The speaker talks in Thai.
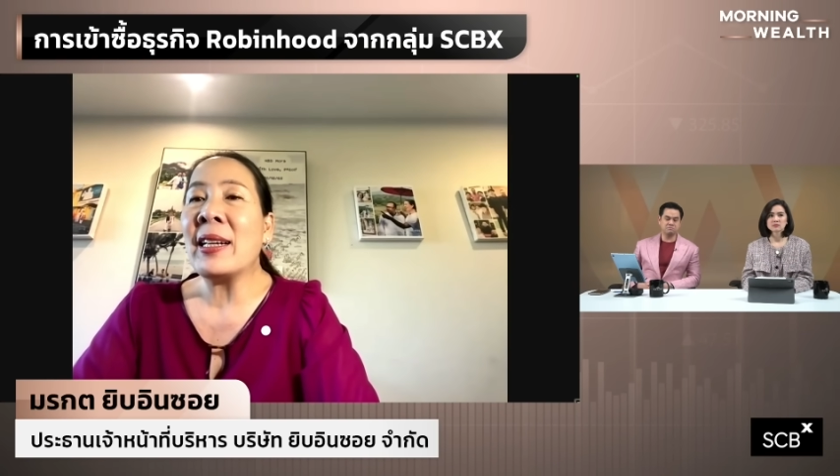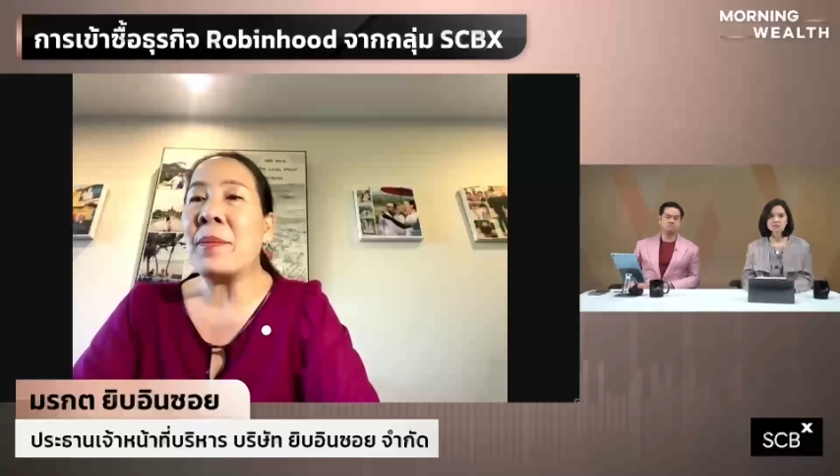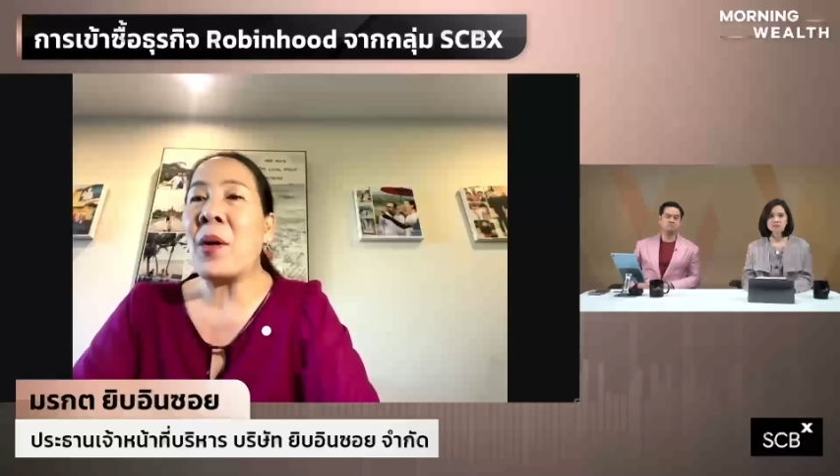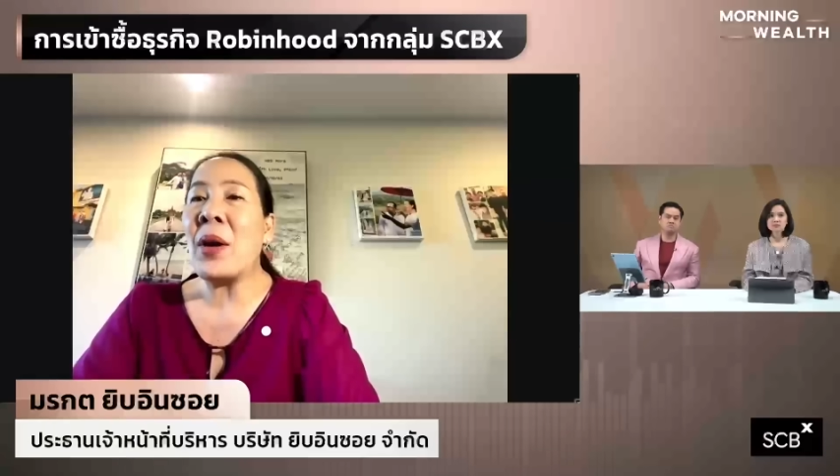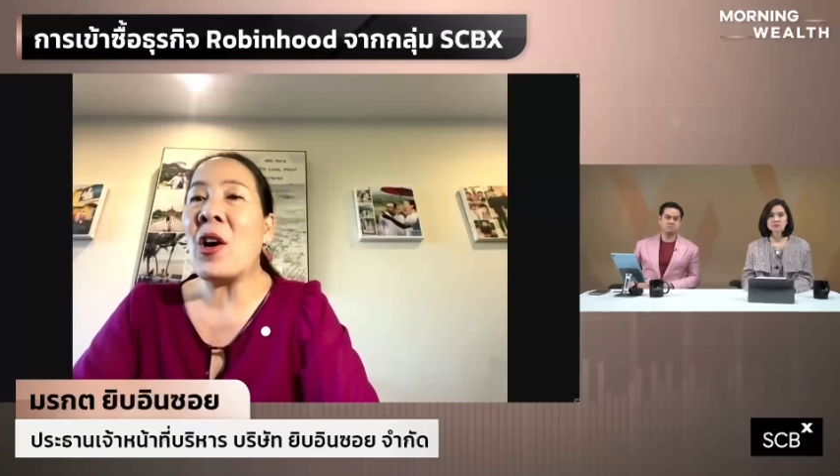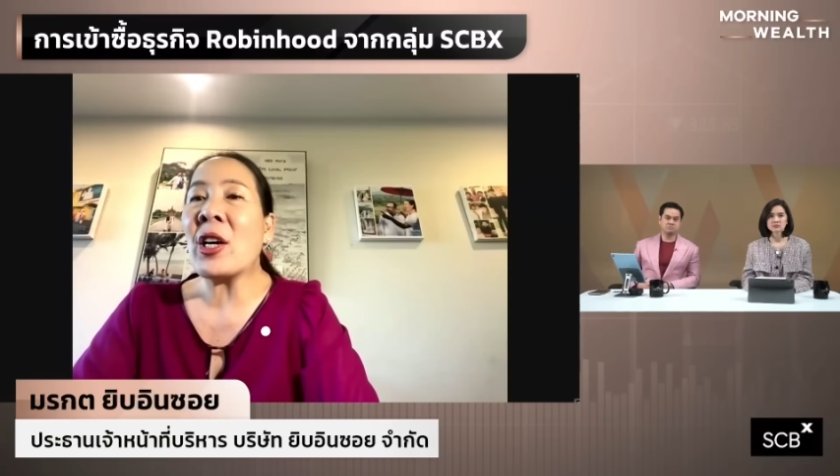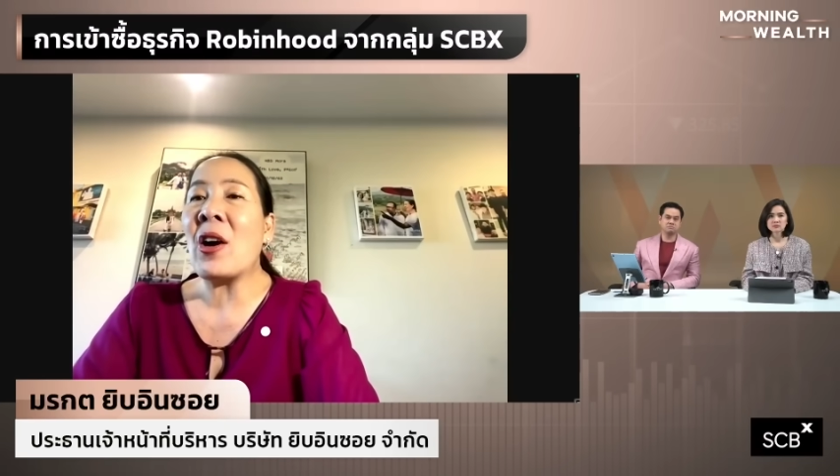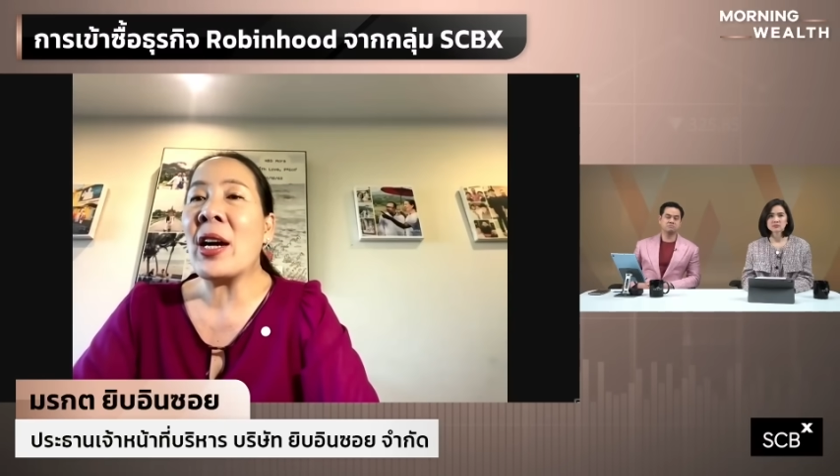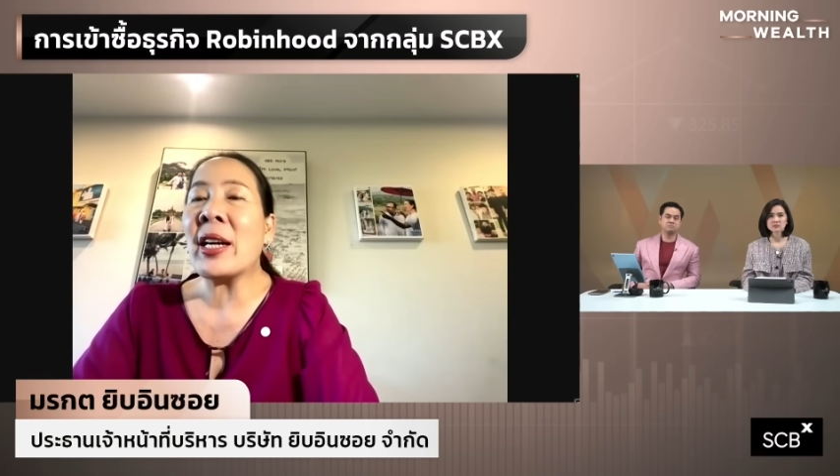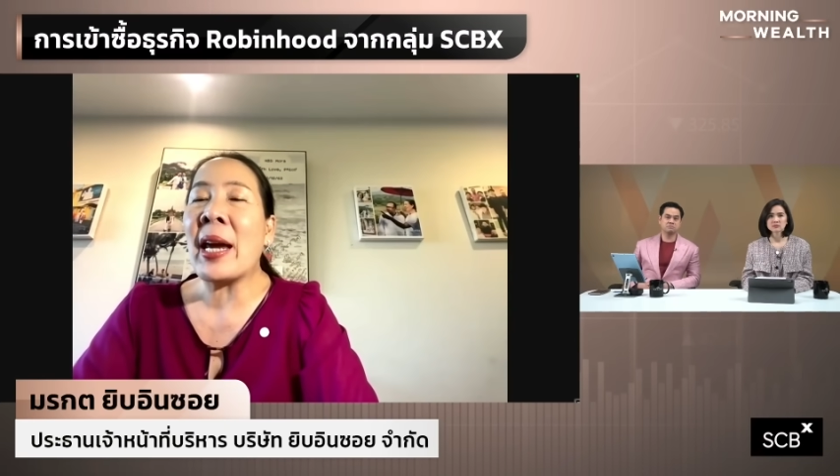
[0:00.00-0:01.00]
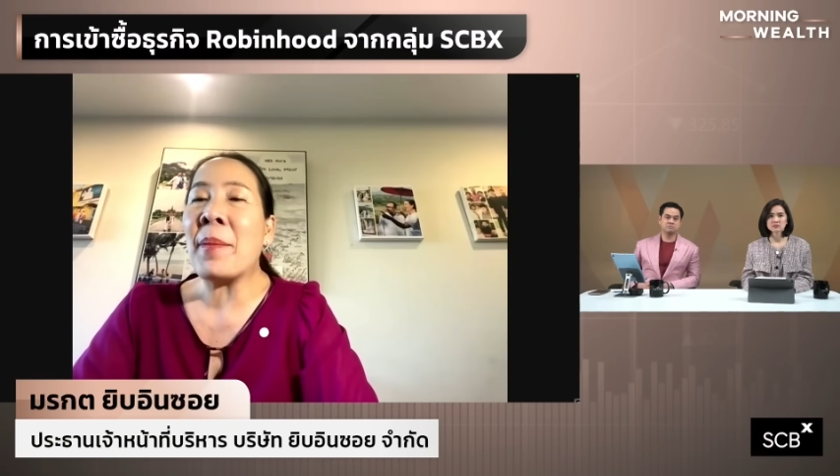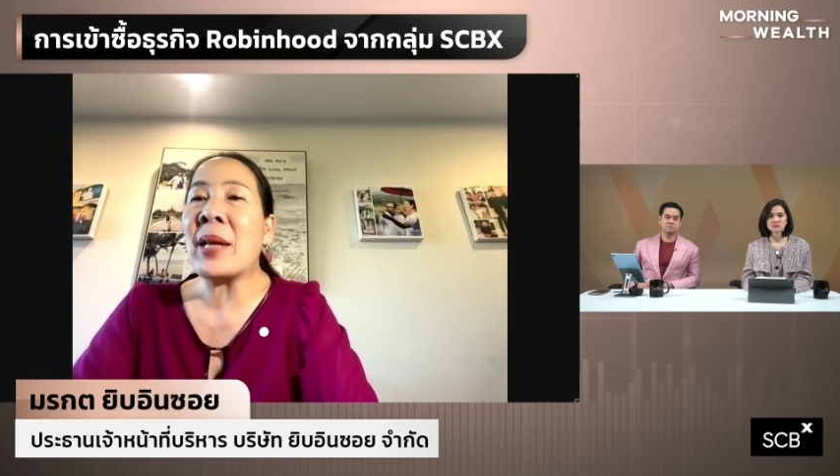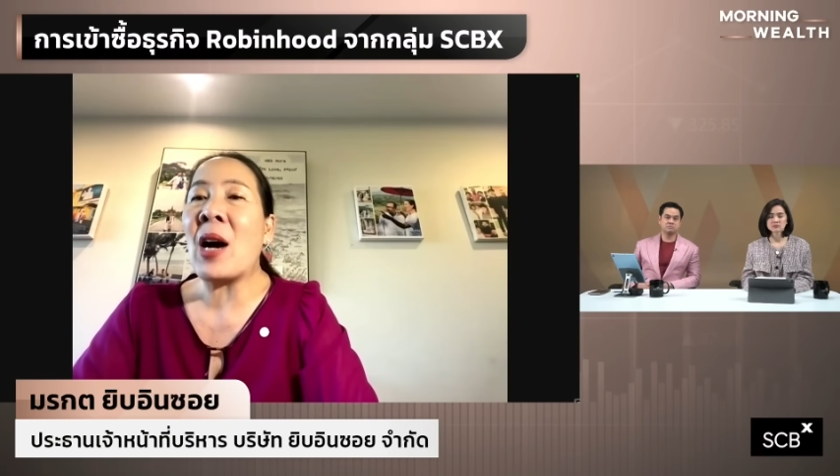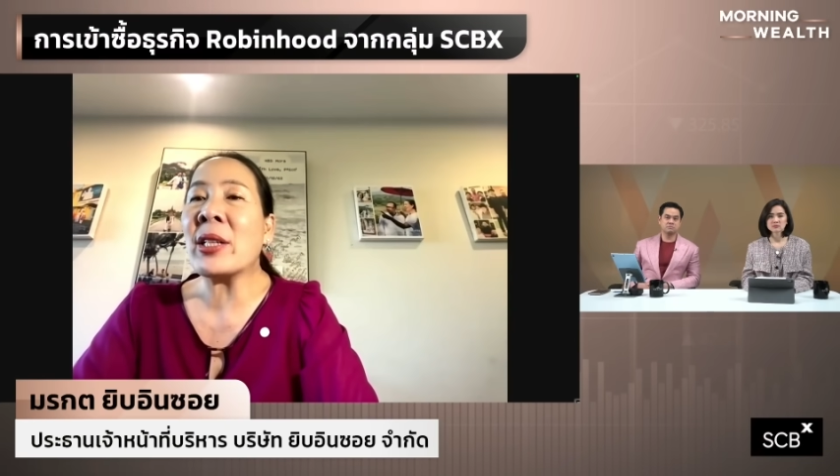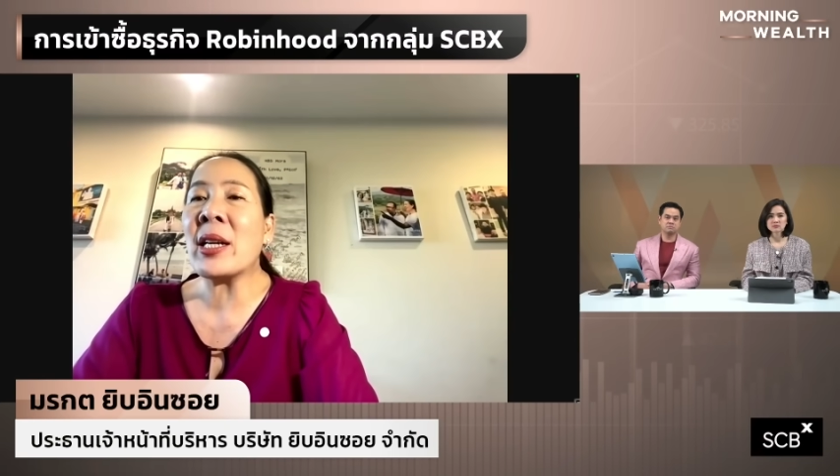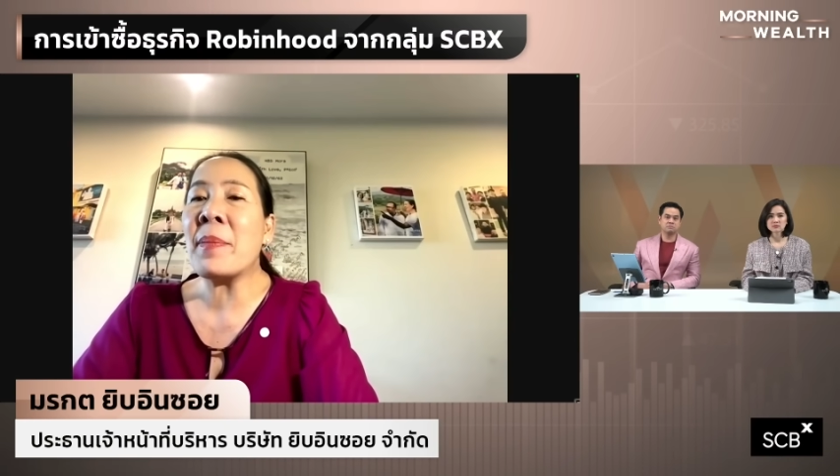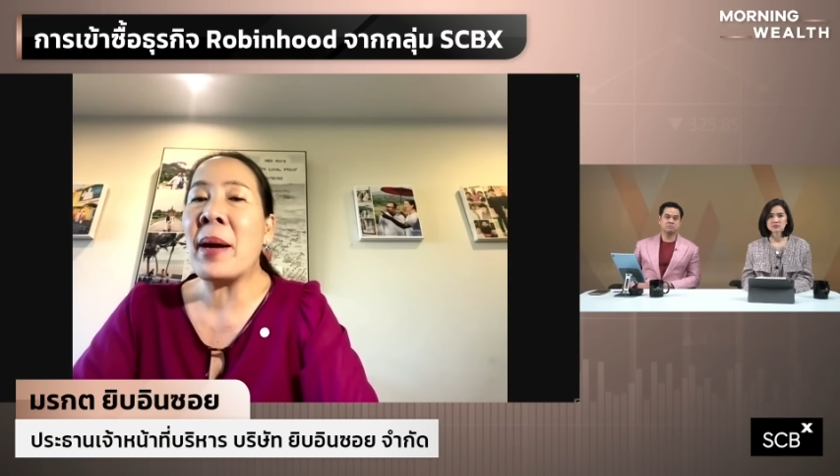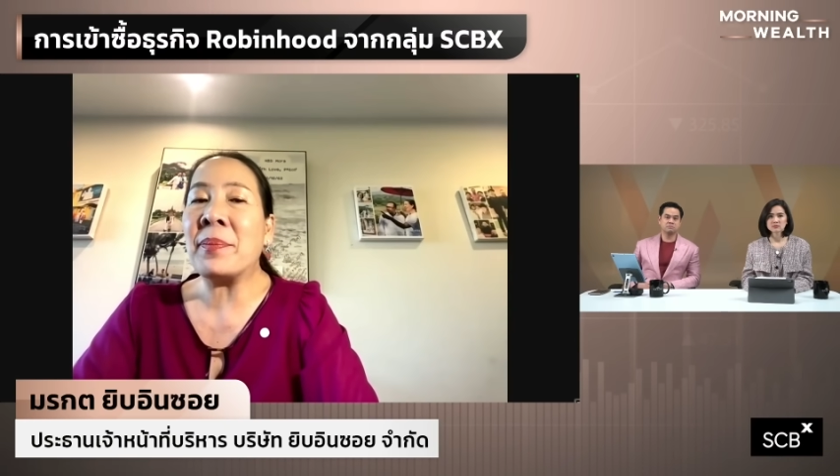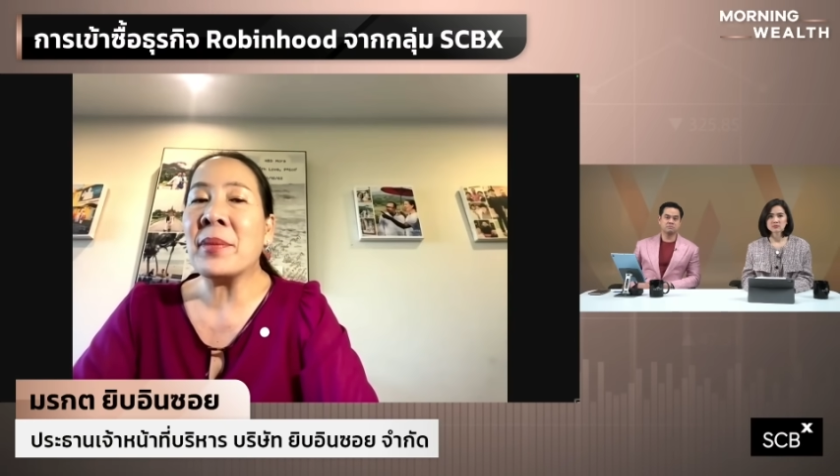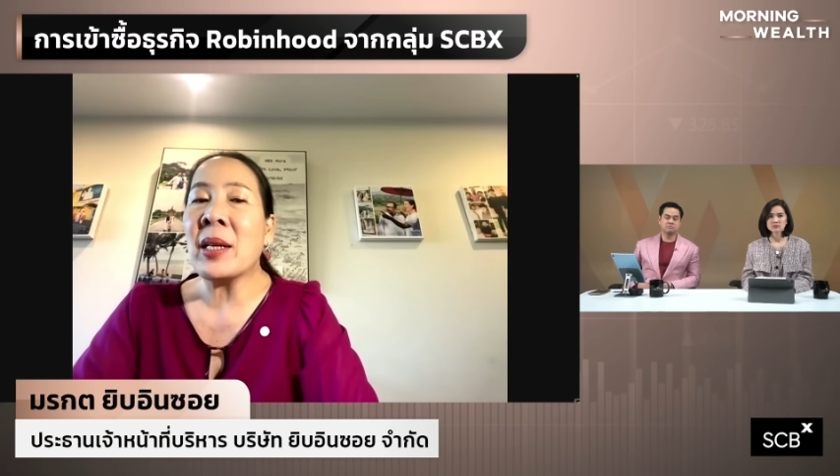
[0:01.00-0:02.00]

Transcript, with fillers: เพราะว่าค่อยๆเก็บเท่าที่แบบ